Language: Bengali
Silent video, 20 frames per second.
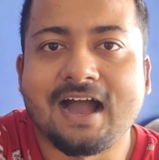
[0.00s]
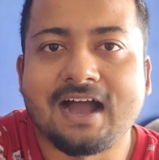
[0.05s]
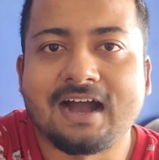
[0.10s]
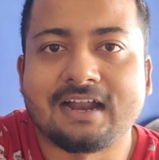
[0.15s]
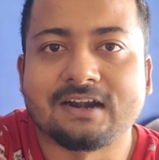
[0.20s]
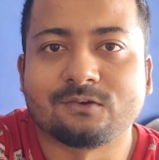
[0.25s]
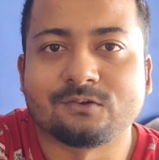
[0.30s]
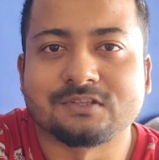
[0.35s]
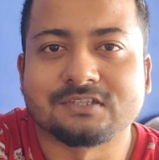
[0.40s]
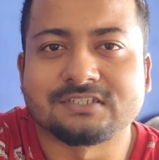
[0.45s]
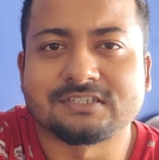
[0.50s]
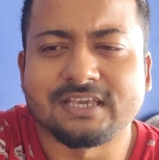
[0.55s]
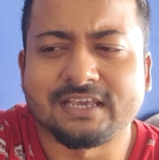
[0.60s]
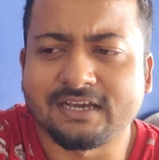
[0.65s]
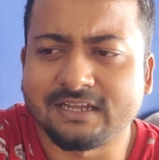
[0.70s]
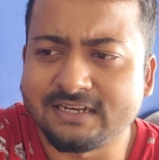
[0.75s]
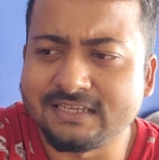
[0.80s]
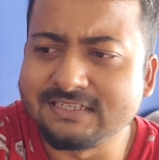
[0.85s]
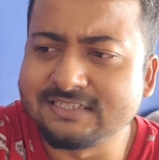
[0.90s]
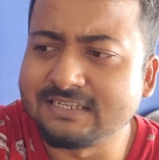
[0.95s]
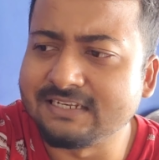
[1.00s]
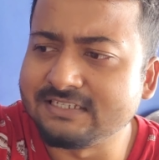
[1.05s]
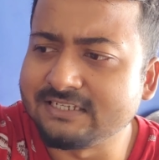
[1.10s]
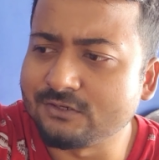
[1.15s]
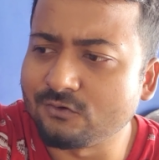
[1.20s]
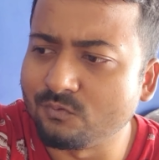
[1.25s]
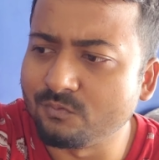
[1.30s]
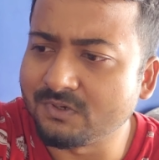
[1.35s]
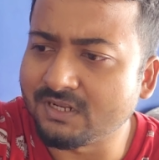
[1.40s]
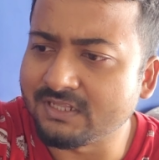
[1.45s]
আর হচ্ছে এখানে ইজিলি
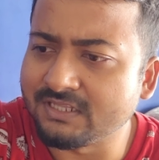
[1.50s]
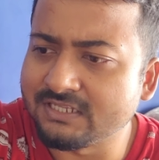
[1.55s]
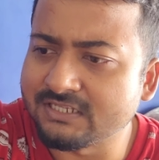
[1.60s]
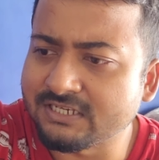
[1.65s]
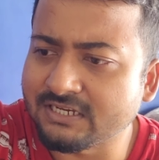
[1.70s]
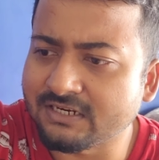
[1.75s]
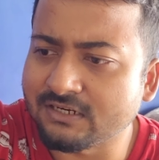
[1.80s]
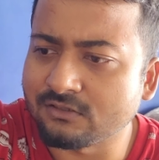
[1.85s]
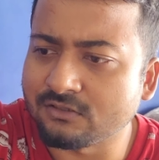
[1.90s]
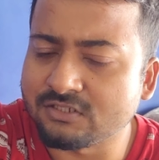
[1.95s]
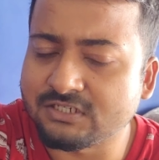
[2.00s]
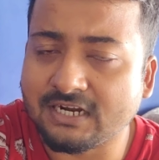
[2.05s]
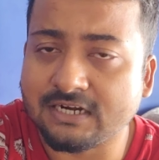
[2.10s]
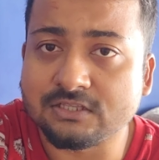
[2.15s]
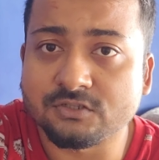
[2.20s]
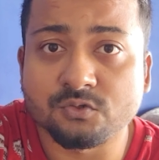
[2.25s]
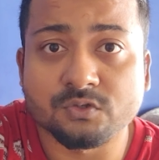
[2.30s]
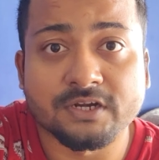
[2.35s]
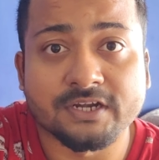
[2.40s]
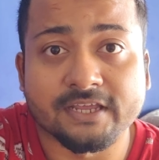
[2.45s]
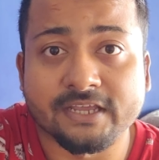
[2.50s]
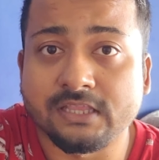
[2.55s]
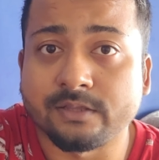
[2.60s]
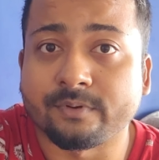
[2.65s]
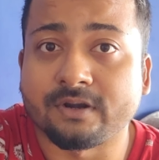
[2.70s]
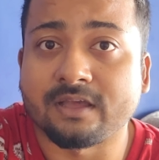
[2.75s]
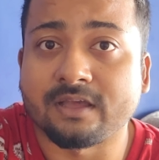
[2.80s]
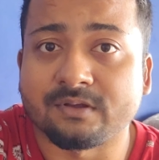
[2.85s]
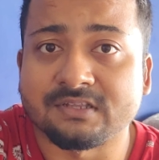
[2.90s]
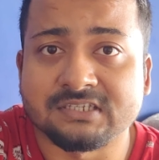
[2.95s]
যে রুমটা দিয়েছি সেখানে তো চারজন এটে যেতে
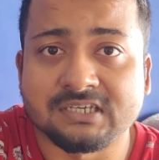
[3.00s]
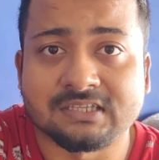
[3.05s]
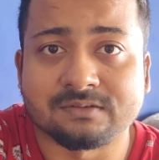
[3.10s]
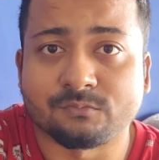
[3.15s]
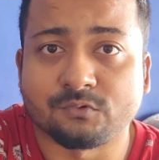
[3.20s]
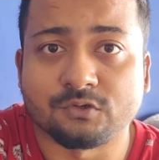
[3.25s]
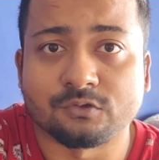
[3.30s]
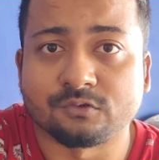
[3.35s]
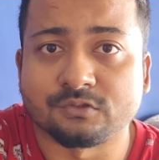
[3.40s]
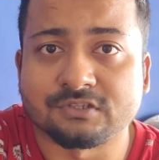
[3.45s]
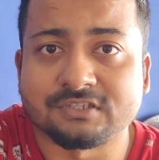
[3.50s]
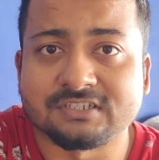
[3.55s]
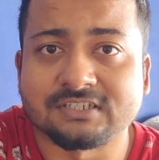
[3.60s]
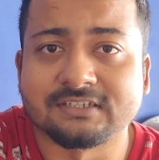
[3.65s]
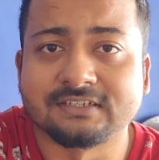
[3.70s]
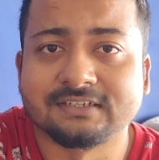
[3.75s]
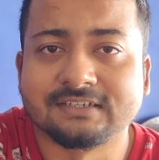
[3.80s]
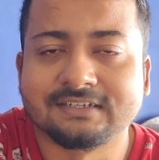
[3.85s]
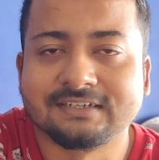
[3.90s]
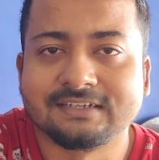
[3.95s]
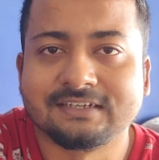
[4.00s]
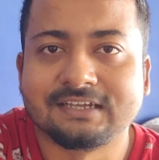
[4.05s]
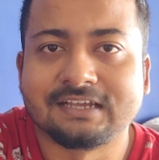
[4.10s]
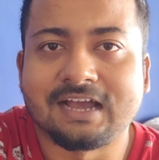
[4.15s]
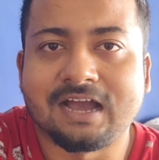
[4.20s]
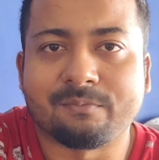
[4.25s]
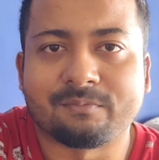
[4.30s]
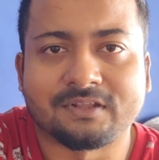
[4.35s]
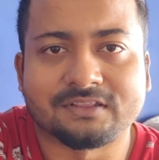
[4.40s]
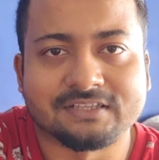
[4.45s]
আমার যা মনে হচ্ছে
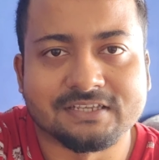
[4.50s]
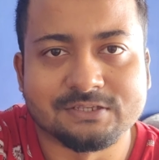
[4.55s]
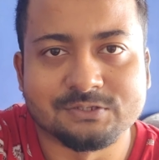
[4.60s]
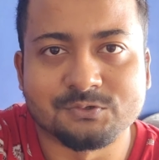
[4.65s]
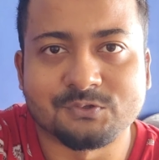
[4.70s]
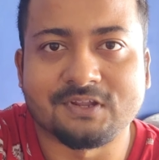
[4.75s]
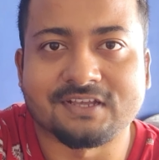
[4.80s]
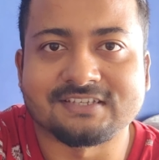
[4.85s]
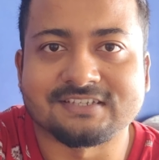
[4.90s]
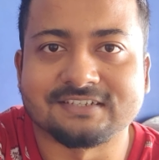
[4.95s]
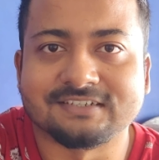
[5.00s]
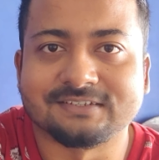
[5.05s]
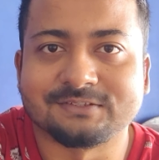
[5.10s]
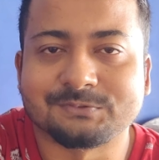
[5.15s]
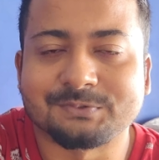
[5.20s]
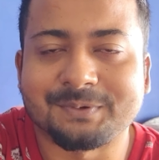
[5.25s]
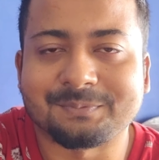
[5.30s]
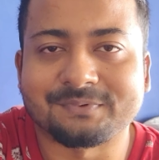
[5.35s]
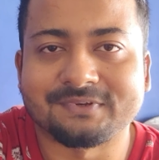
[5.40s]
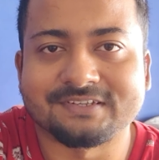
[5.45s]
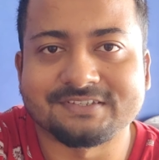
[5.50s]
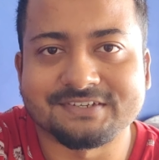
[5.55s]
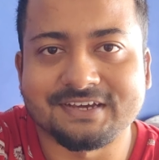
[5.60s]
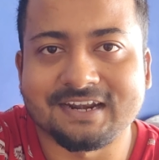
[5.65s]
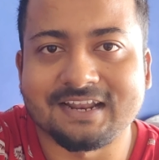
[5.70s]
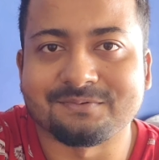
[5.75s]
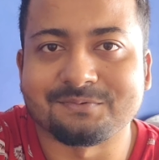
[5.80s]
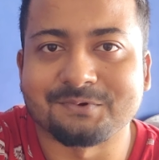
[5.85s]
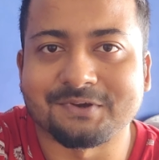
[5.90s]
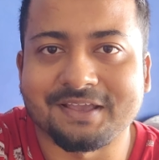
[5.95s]
আমরা তিনজন আছি তো আপনাদের
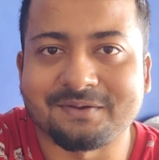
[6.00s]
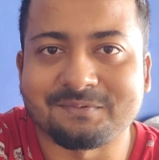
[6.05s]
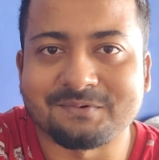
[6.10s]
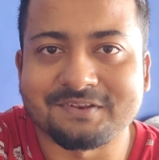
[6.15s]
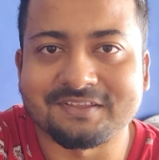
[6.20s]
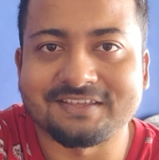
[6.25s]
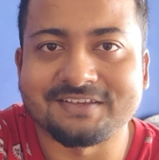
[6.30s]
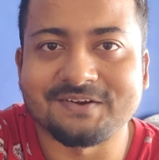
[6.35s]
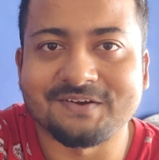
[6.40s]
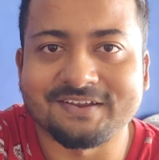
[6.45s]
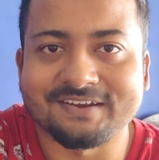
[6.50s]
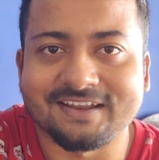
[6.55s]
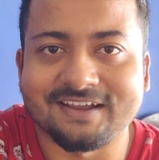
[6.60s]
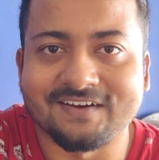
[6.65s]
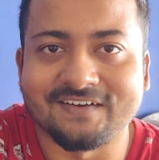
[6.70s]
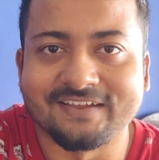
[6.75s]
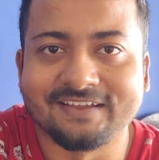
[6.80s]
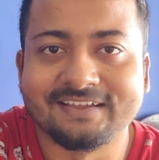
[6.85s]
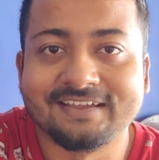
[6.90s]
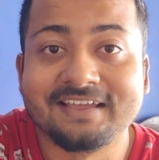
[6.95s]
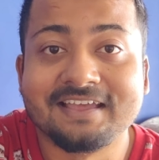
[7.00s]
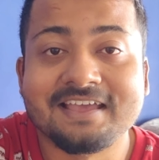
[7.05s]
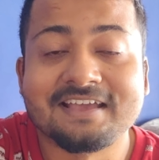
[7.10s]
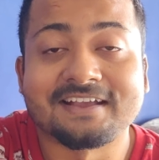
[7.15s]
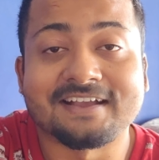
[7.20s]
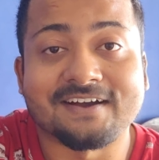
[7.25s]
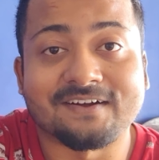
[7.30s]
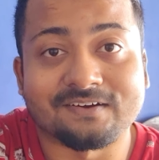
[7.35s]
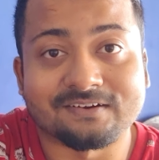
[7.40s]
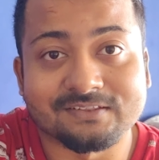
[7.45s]
জানাবো কেমন কি হয় না হয়
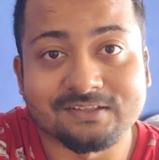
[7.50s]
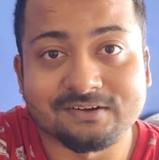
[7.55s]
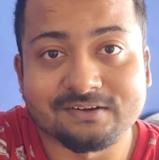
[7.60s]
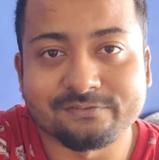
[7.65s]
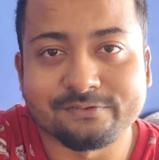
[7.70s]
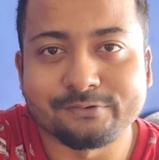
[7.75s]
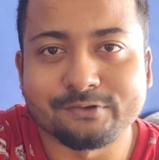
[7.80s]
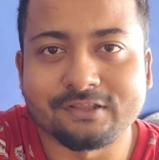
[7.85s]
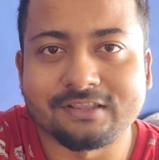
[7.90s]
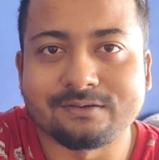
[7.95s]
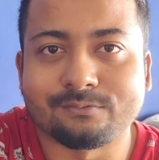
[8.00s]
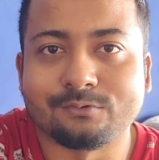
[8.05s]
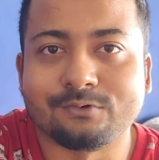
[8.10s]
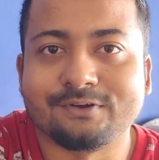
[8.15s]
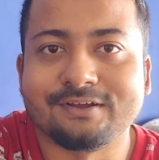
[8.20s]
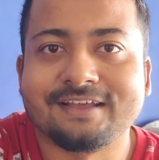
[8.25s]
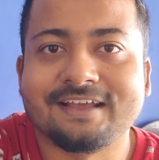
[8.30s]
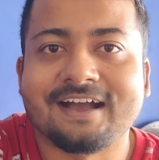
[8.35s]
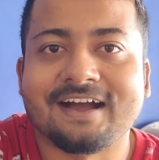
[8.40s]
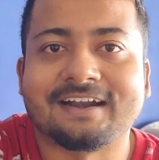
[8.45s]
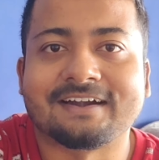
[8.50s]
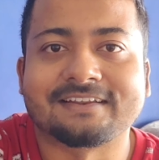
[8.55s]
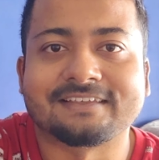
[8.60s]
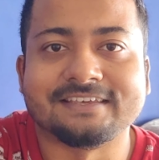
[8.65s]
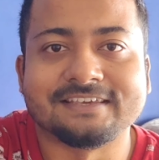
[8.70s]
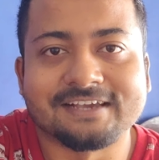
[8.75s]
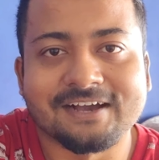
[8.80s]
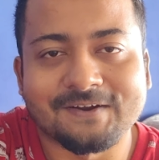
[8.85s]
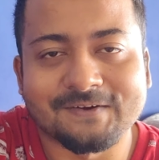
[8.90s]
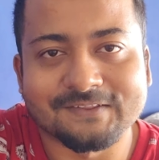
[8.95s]
খাওয়ার দাওয়ার রিভিউটা দেবো আর
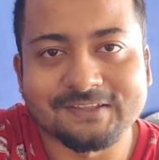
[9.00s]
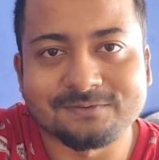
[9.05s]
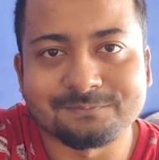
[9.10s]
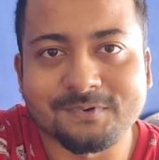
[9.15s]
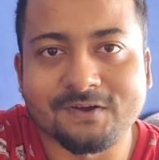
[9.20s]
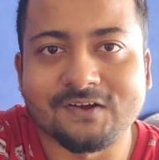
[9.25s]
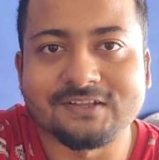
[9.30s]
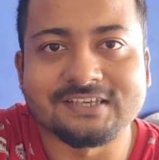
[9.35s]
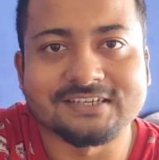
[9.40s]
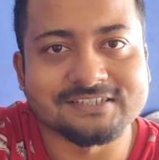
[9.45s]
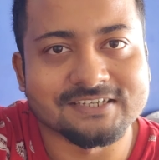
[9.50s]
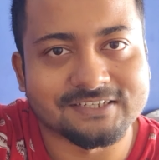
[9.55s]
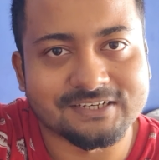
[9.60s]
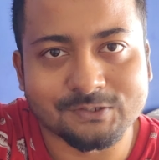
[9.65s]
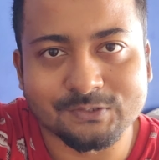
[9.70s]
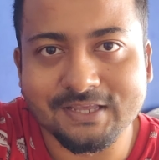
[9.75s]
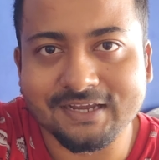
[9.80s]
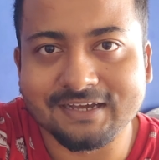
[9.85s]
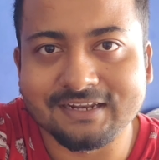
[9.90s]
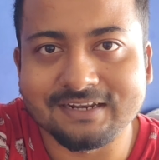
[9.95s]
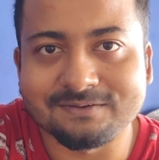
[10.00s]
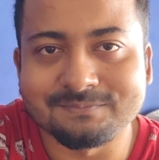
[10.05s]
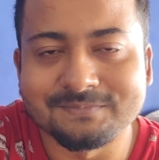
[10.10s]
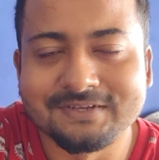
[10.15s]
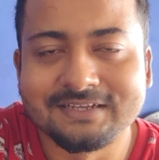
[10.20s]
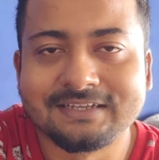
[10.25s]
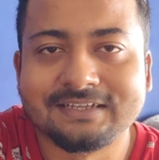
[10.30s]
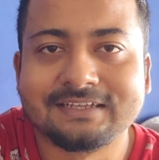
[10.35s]
কি খাওয়ার দাওয়ার পাওয়া যায় সেটাও দেখালাম